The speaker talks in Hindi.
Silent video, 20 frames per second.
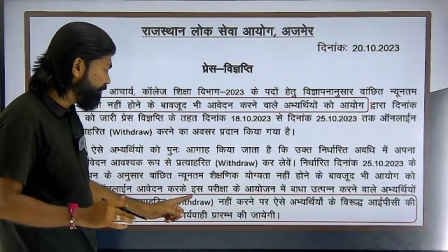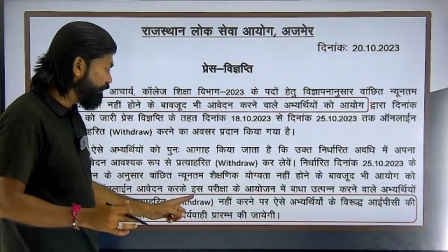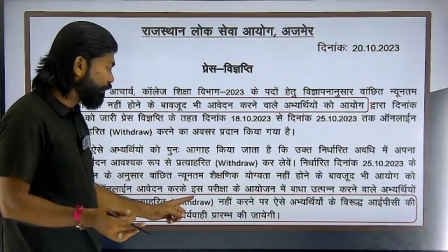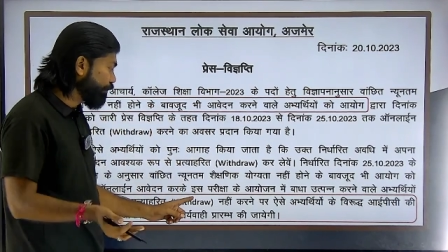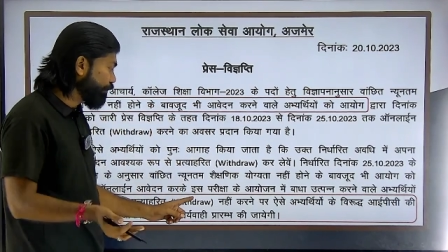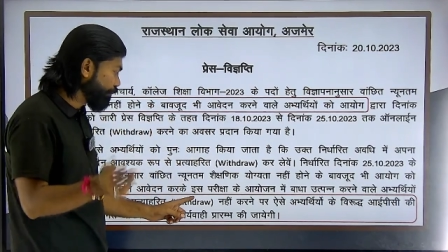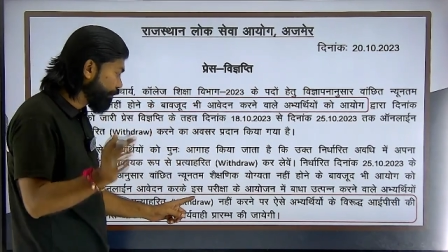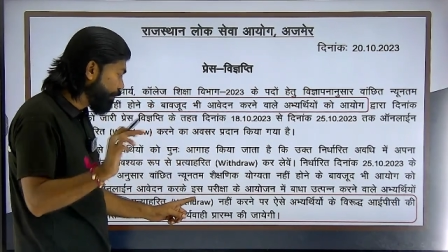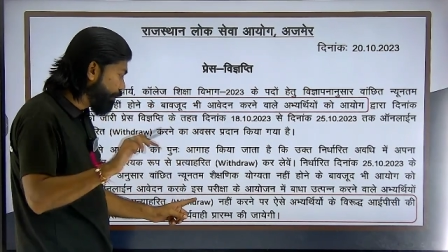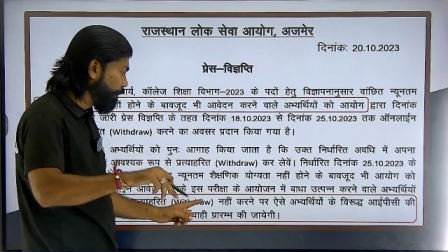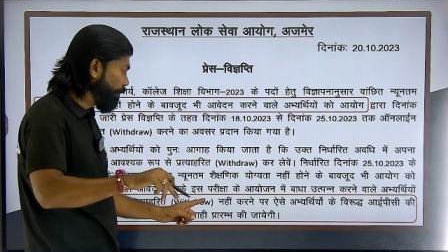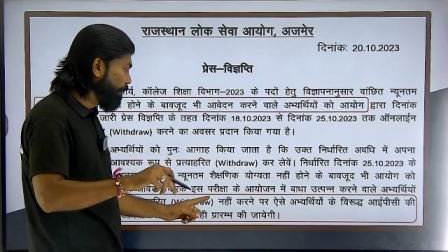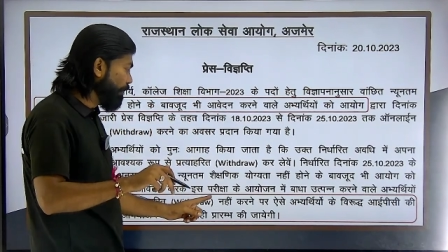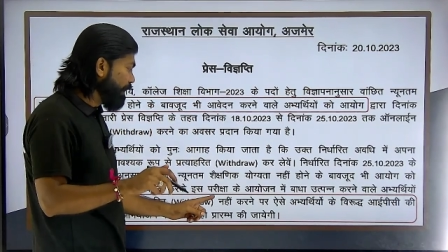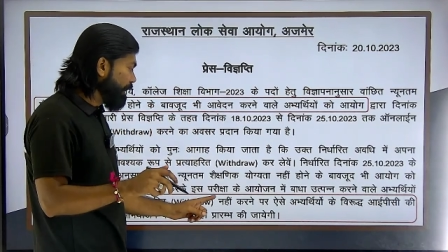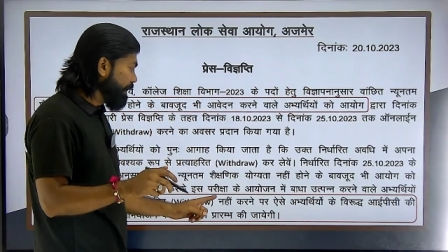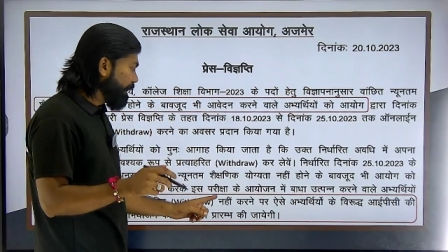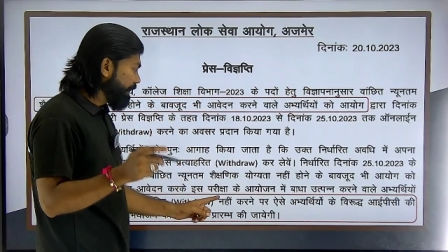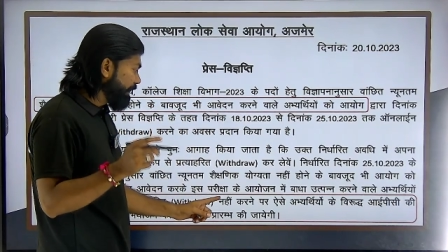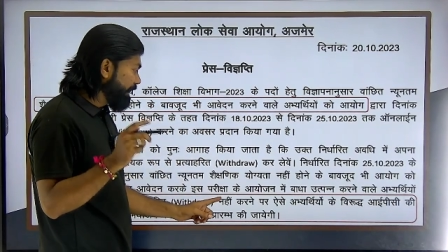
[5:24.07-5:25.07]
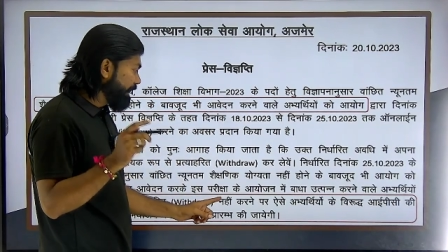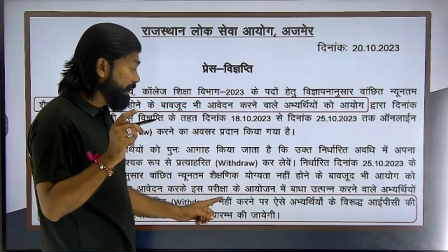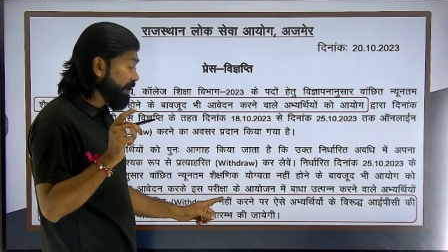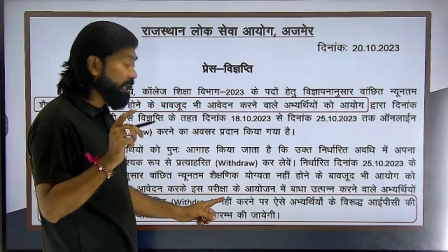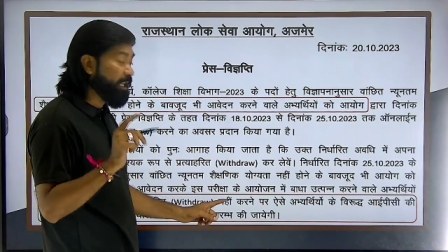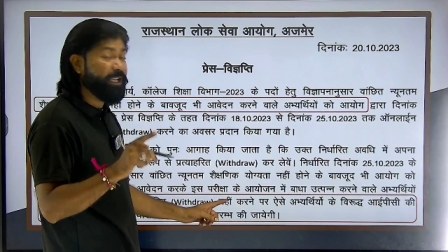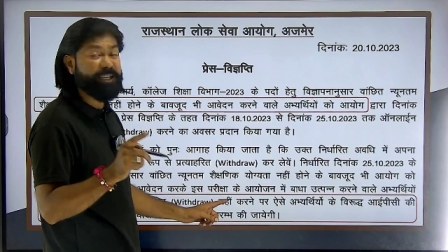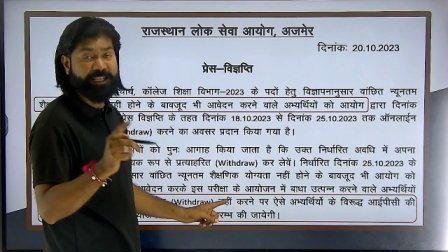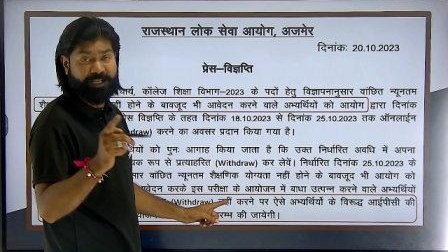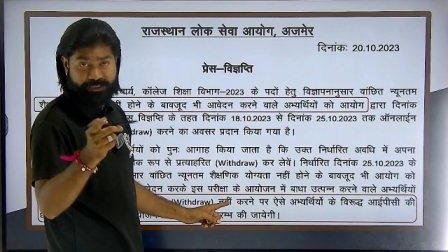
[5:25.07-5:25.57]
विदड्रॉ
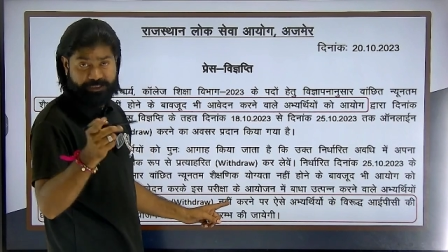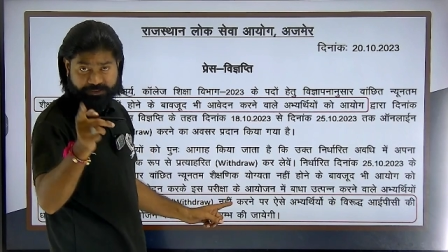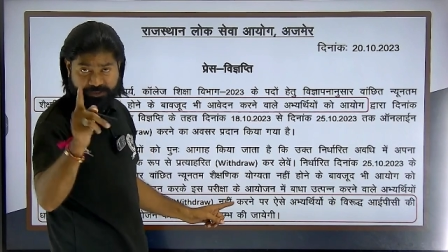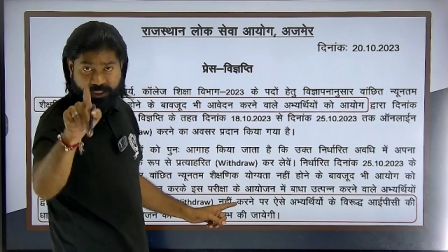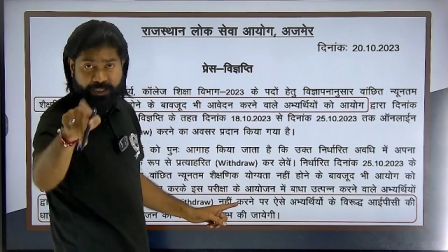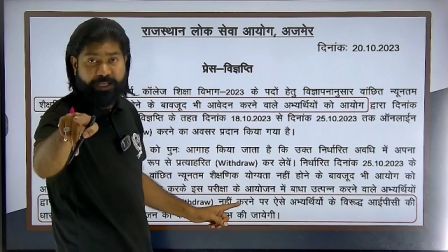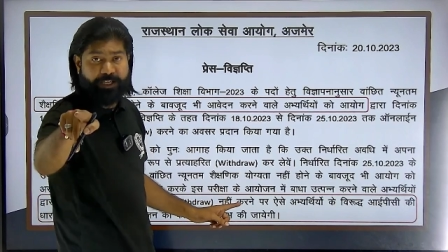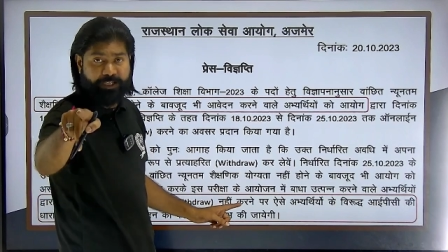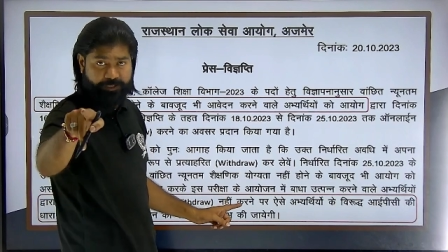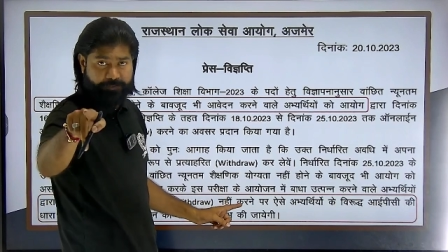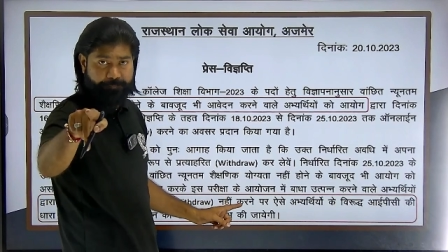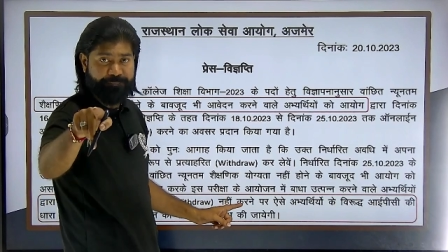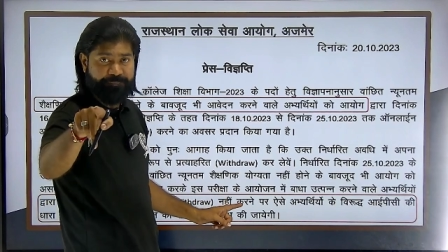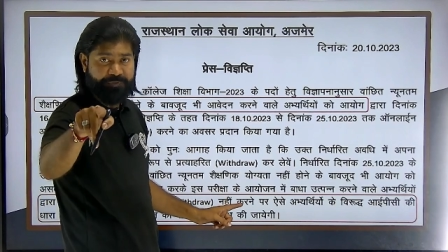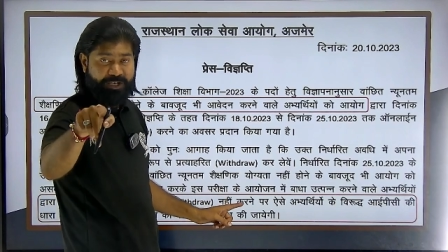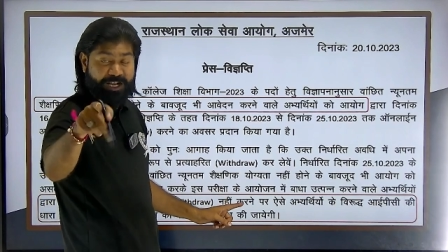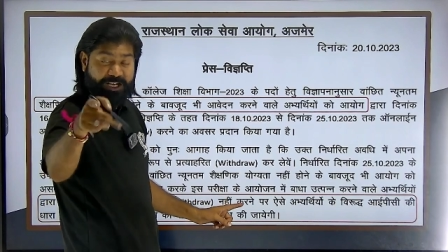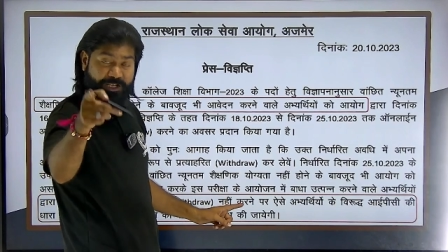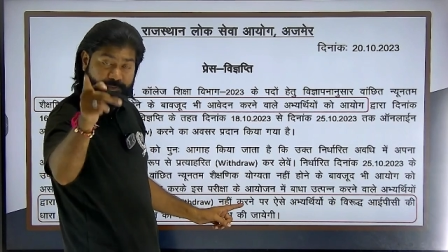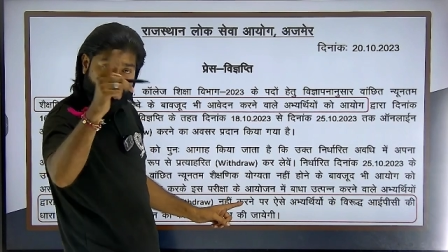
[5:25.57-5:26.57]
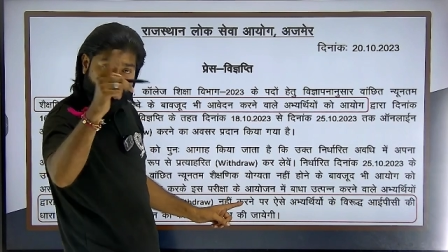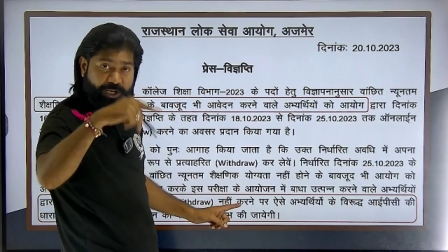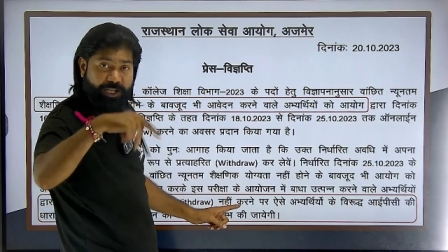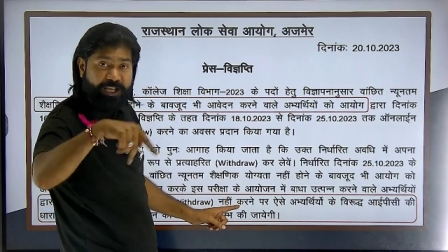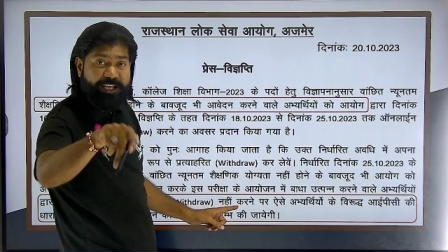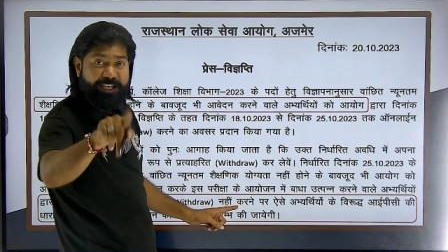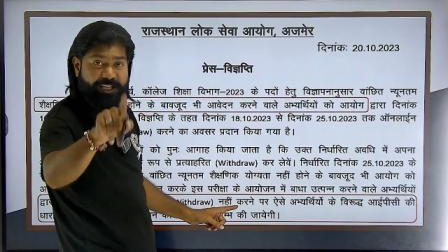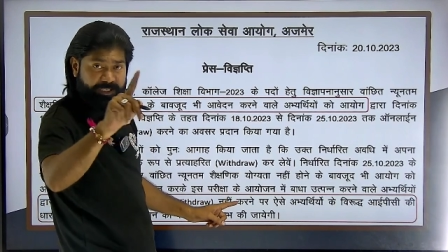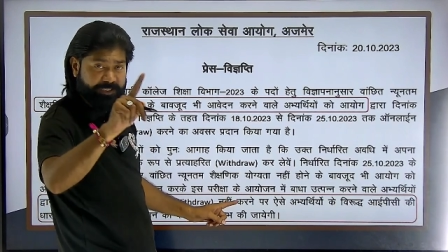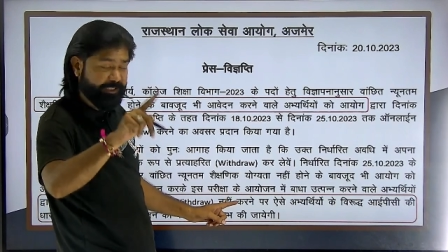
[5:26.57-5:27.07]
नहीं करते हैं अगर वो
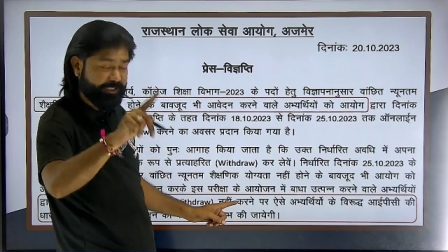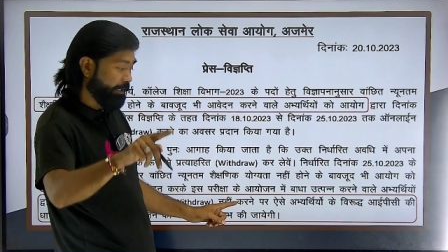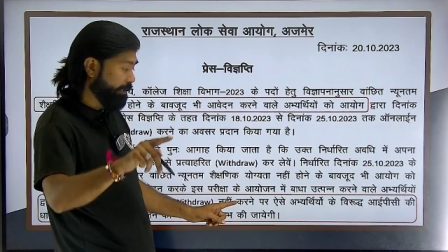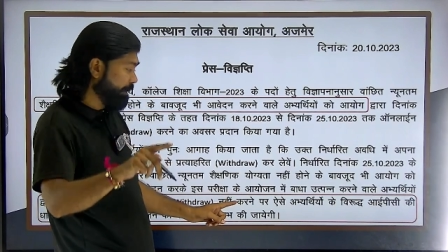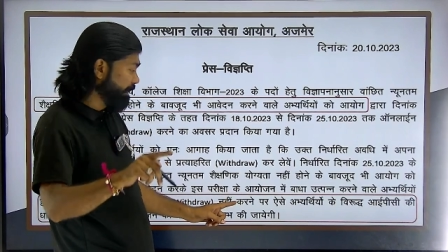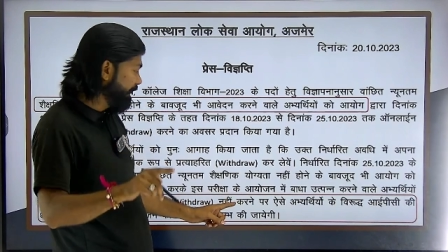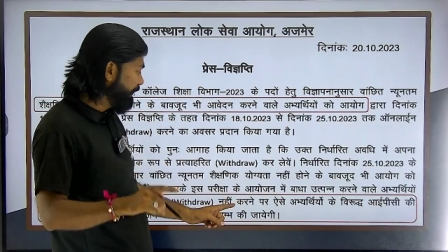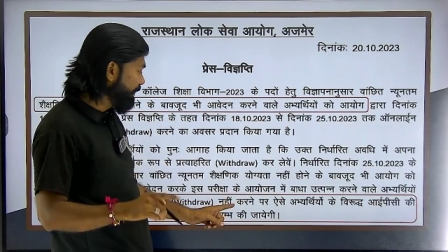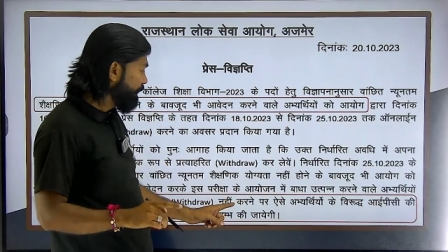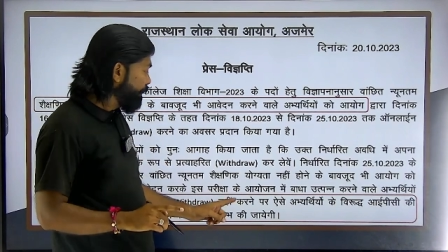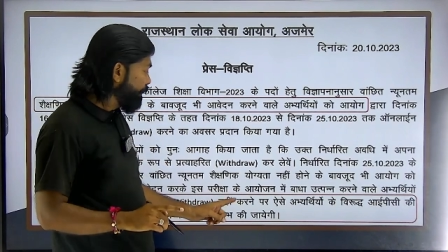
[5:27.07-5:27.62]
नहीं करते हैं